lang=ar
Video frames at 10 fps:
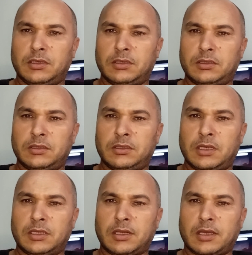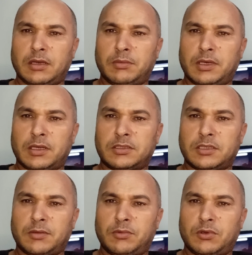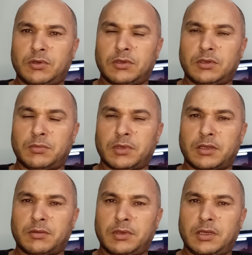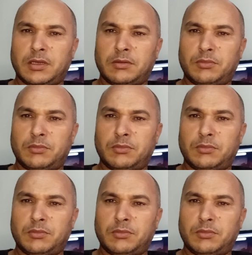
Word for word: آه هاد الخبر استقبلوه المغاربة